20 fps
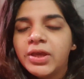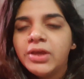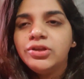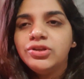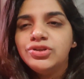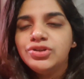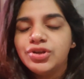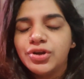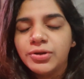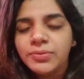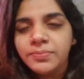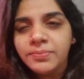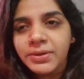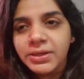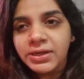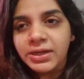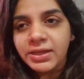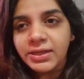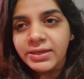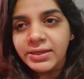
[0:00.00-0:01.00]
इन शॉर्ट
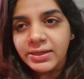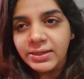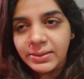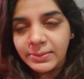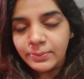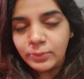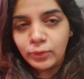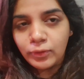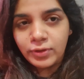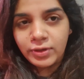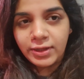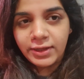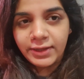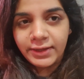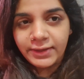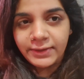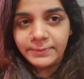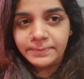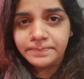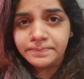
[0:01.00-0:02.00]
मेरा ये बोलना
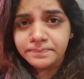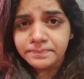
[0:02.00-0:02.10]
है